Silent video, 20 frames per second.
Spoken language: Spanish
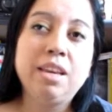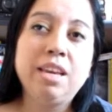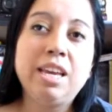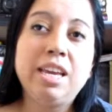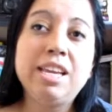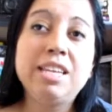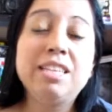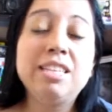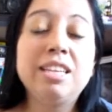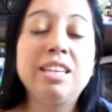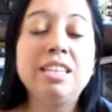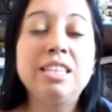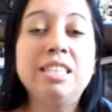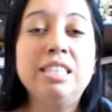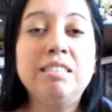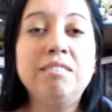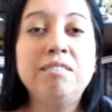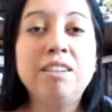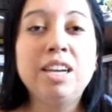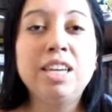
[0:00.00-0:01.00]
es quien
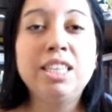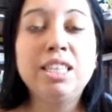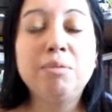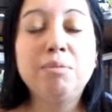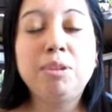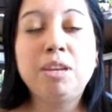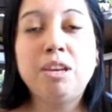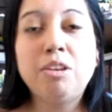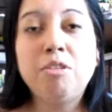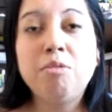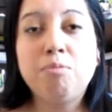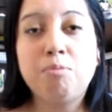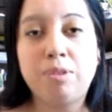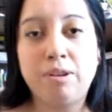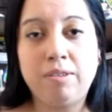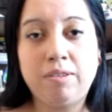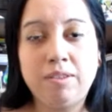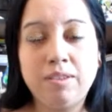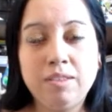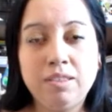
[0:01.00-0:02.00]
se va a este pequeño
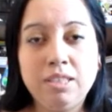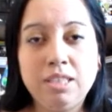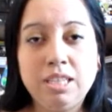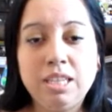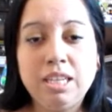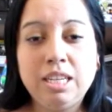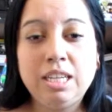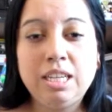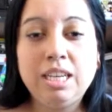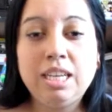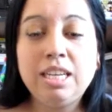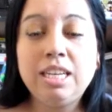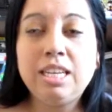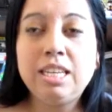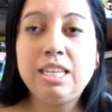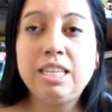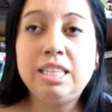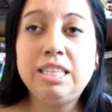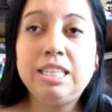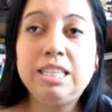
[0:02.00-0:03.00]
pueblo
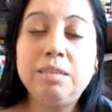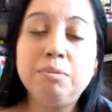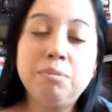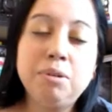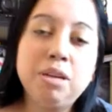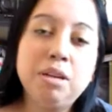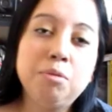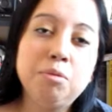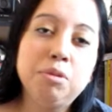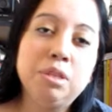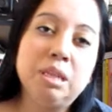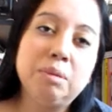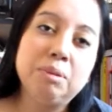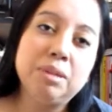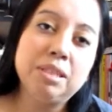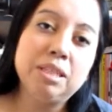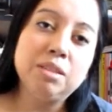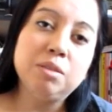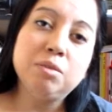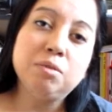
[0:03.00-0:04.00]
y siempre les gusta
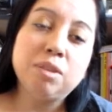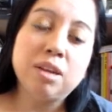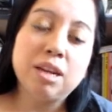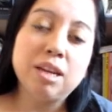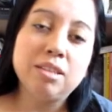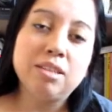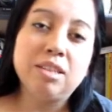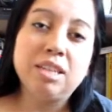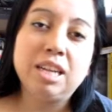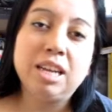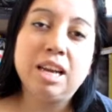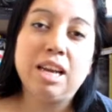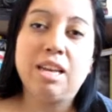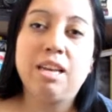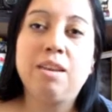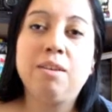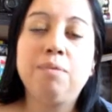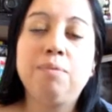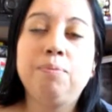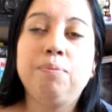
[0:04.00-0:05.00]
pasar sus vacaciones
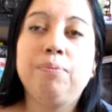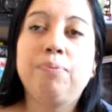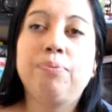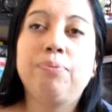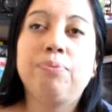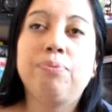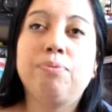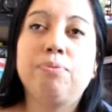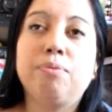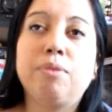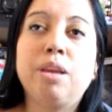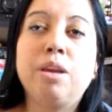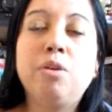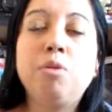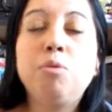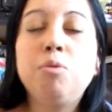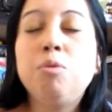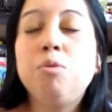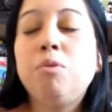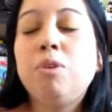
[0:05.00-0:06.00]
ahí es
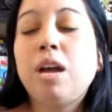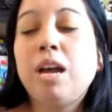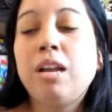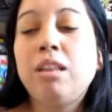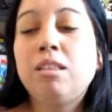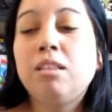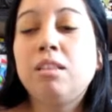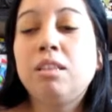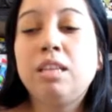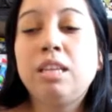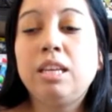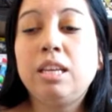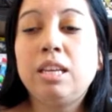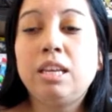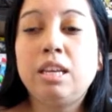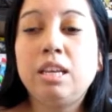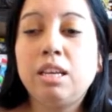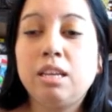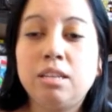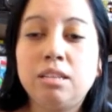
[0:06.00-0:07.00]
un lugar
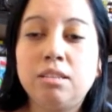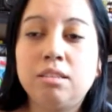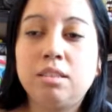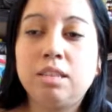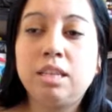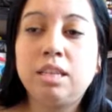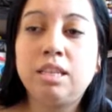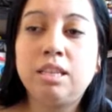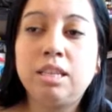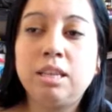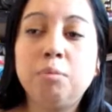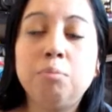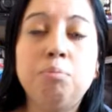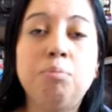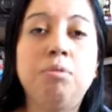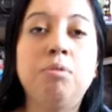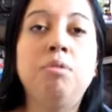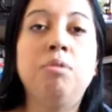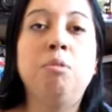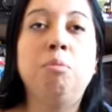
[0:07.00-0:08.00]
donde el
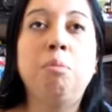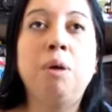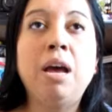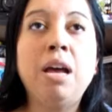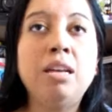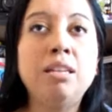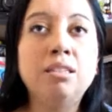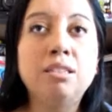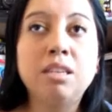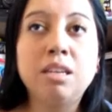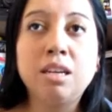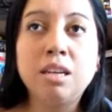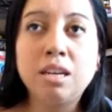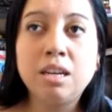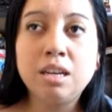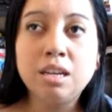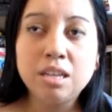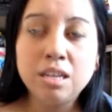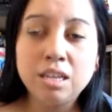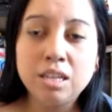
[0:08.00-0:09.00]
tiempo no
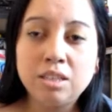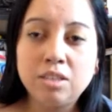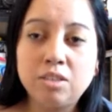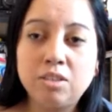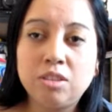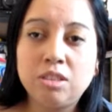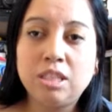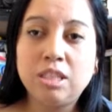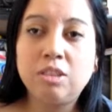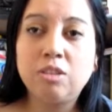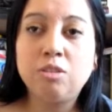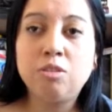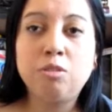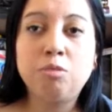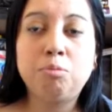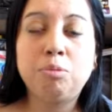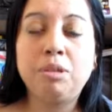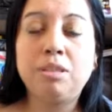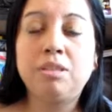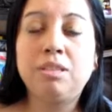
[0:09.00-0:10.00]
pasa, donde
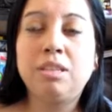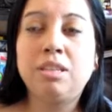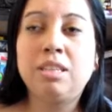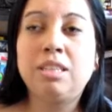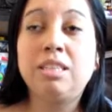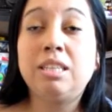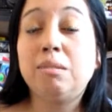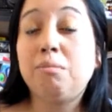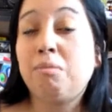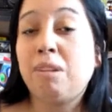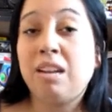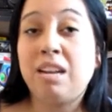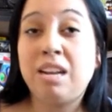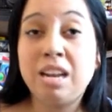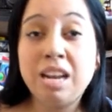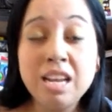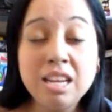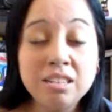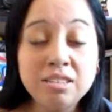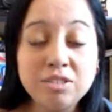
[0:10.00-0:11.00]
todo pasa quizás más
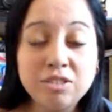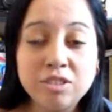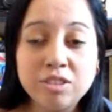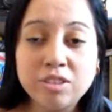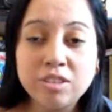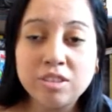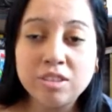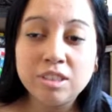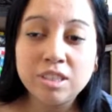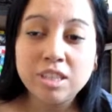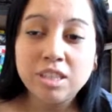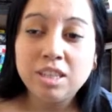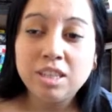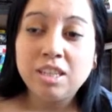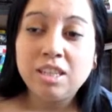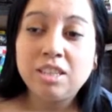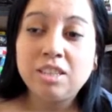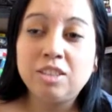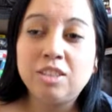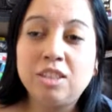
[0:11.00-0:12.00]
lento,
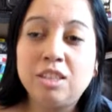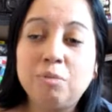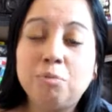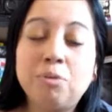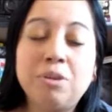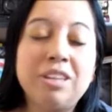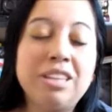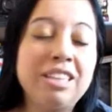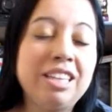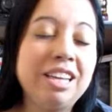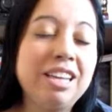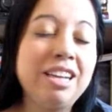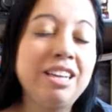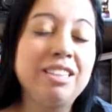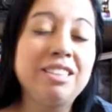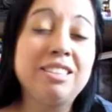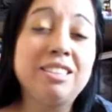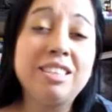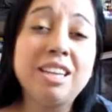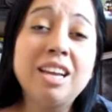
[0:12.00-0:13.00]
donde pueden
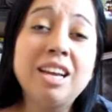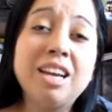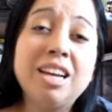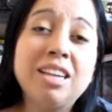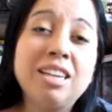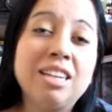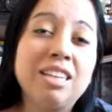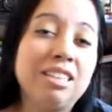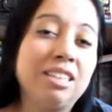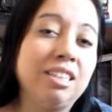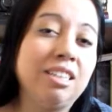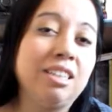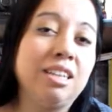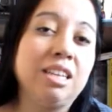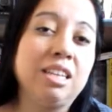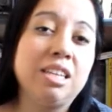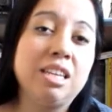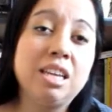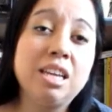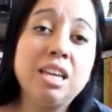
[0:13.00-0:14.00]
descansar, estar
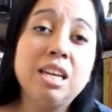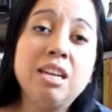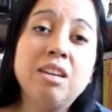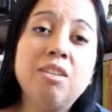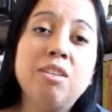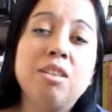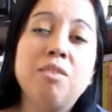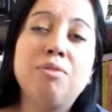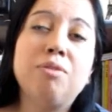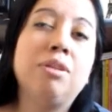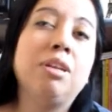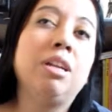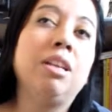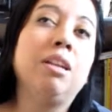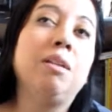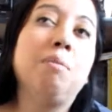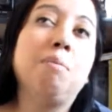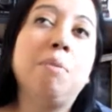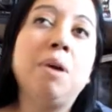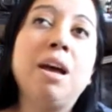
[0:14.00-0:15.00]
tranquilos, disfrutar
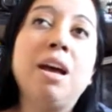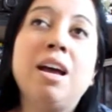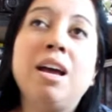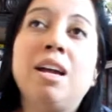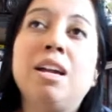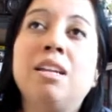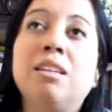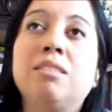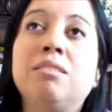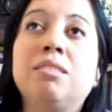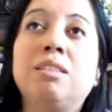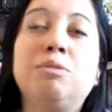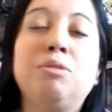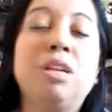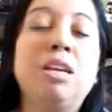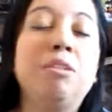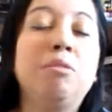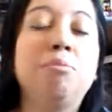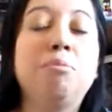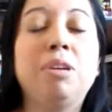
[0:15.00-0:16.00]
del mar, de
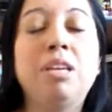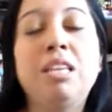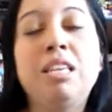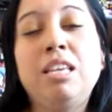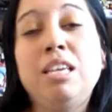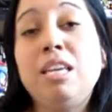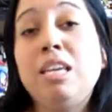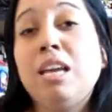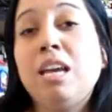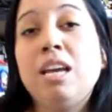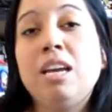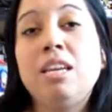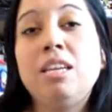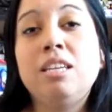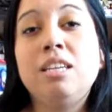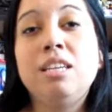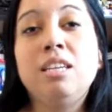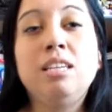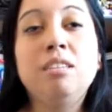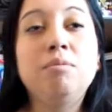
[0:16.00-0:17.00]
buena compañía
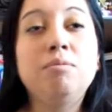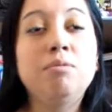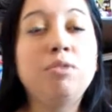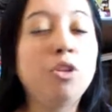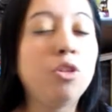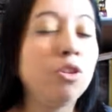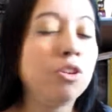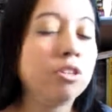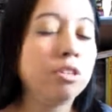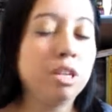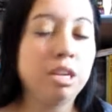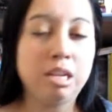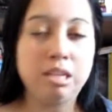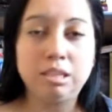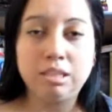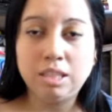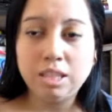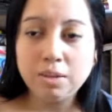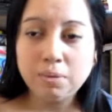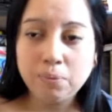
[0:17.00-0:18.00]
y todo
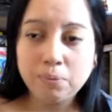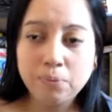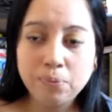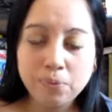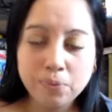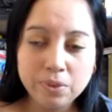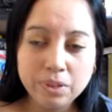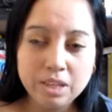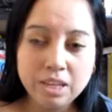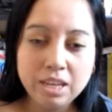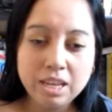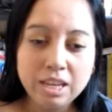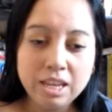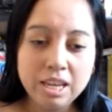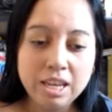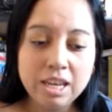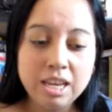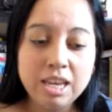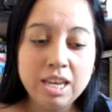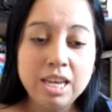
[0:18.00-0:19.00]
excelente.
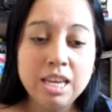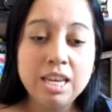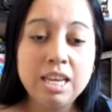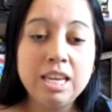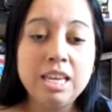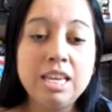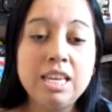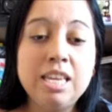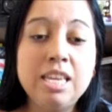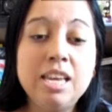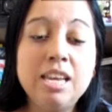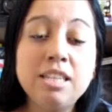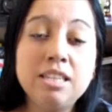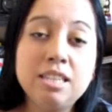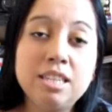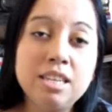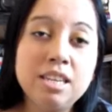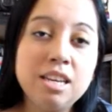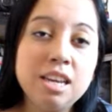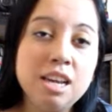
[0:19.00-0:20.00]
Y
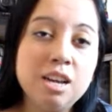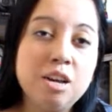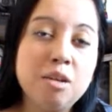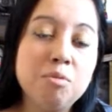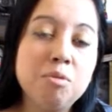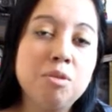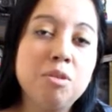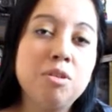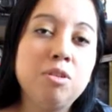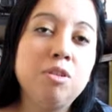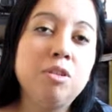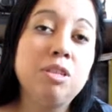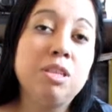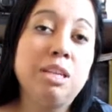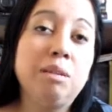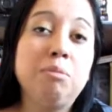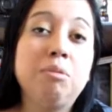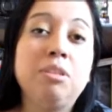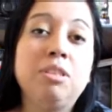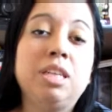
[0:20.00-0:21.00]
así es como
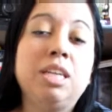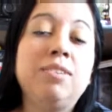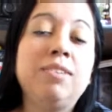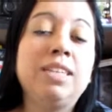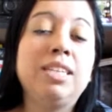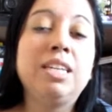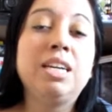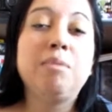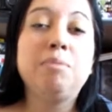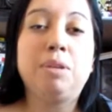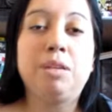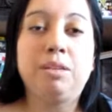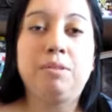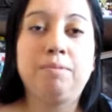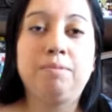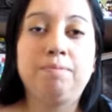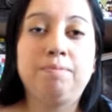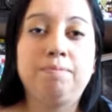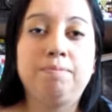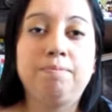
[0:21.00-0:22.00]
conoceremos a Benjamín,
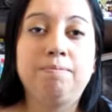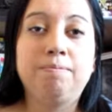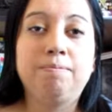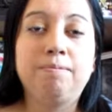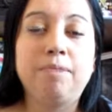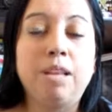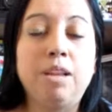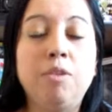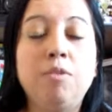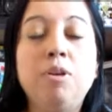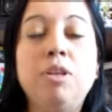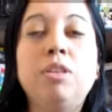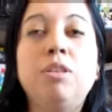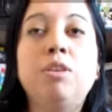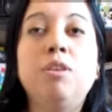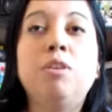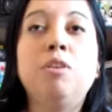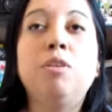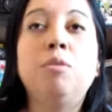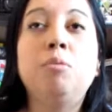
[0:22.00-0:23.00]

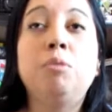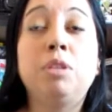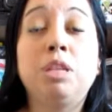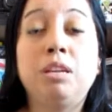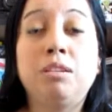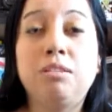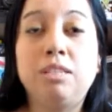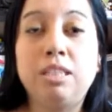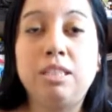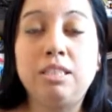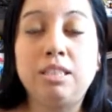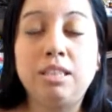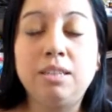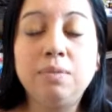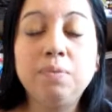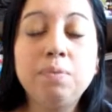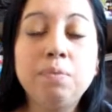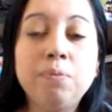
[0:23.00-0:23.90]
nuestro protagonista,